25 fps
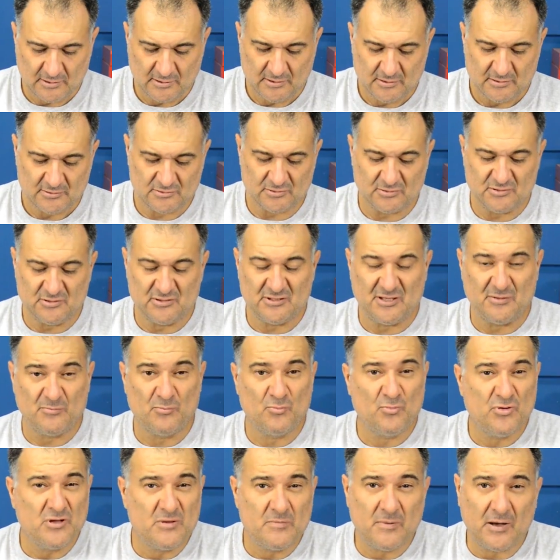Son de
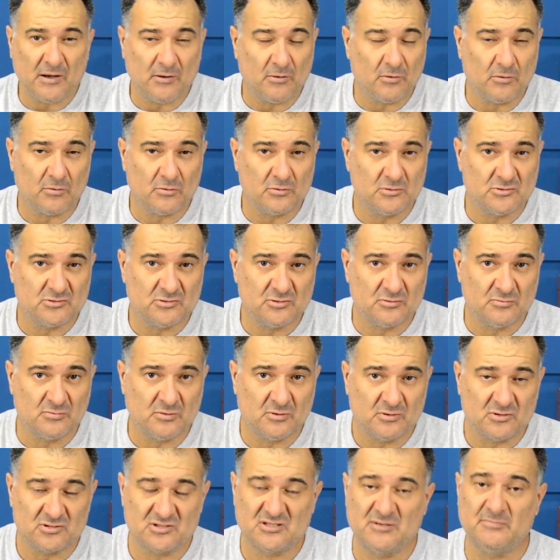muy bajo
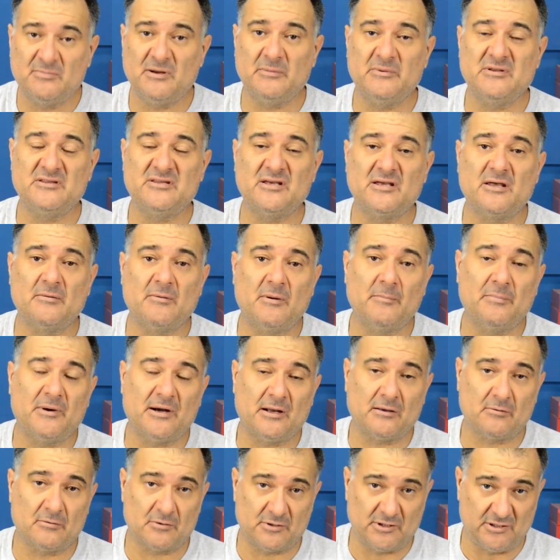consumo, simplemente que van
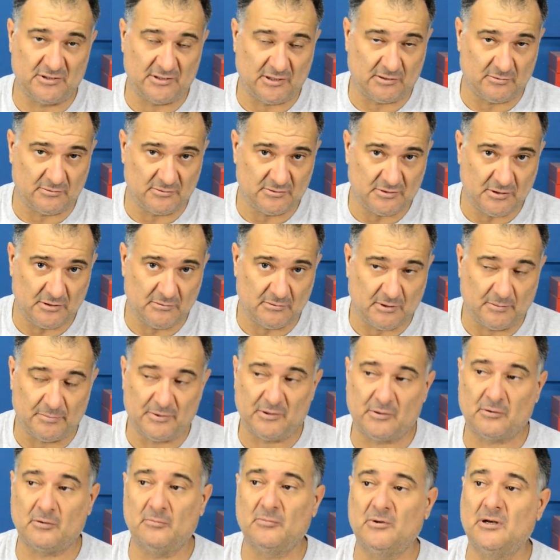para corriente continua.
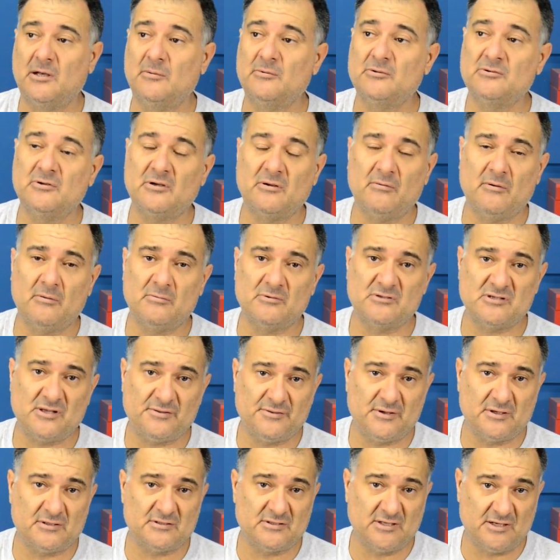Pero como la moto que vamos a
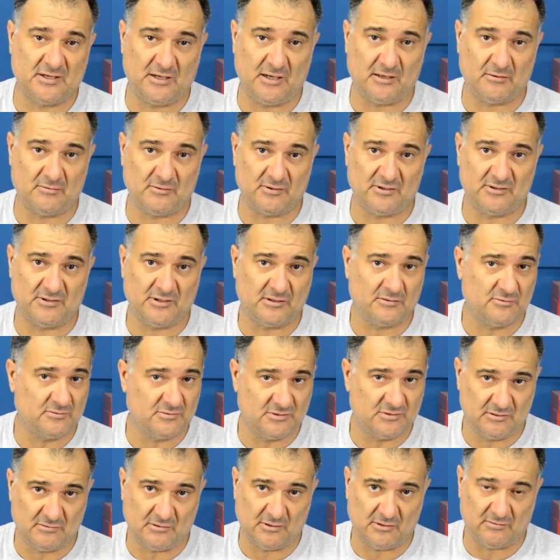hacer tiene la corriente
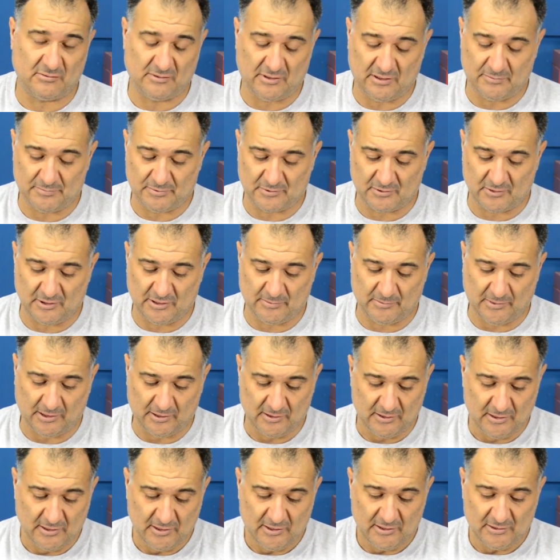continua, no va a haber problema.
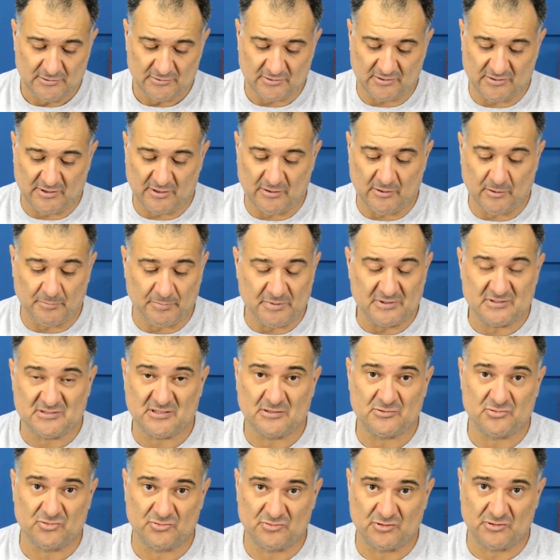Entonces habíamos
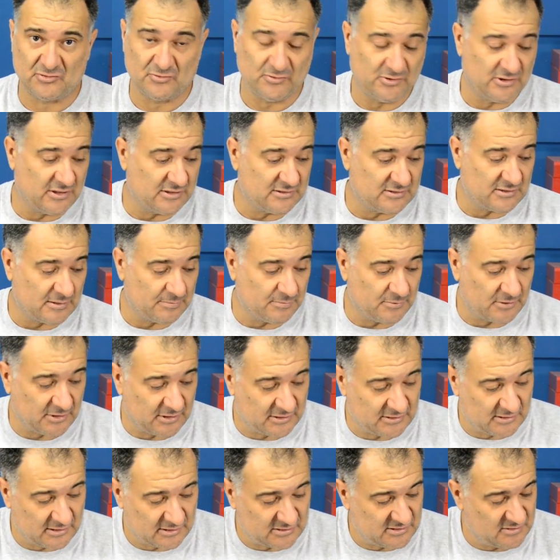pensado sustituir estas por
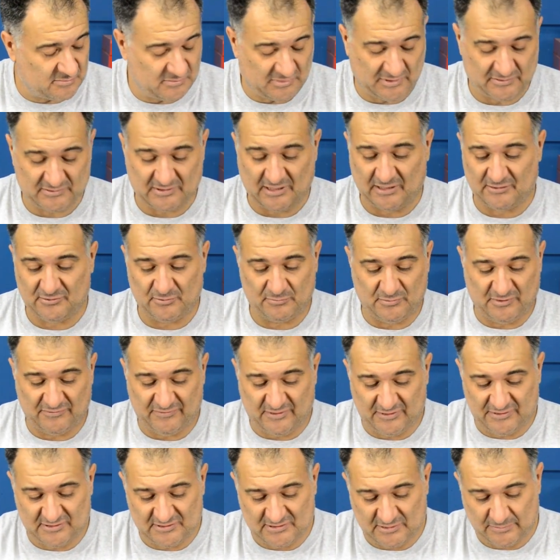estas. Esto es muy
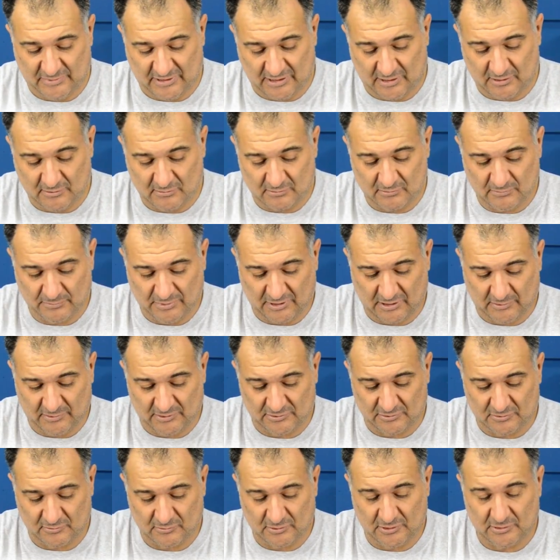fácil, se pegan con un
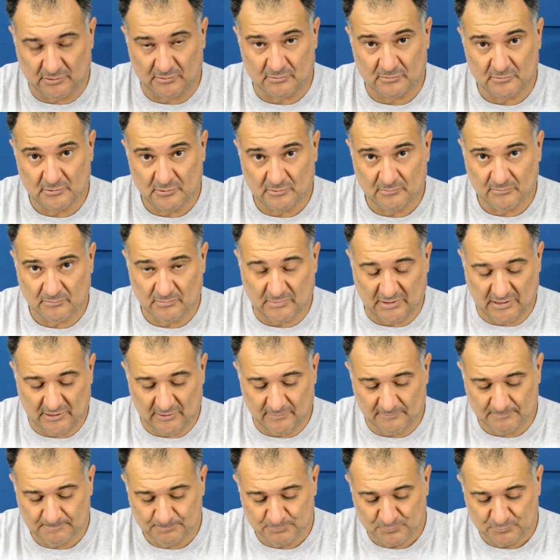pegamento bueno. ¿Vale?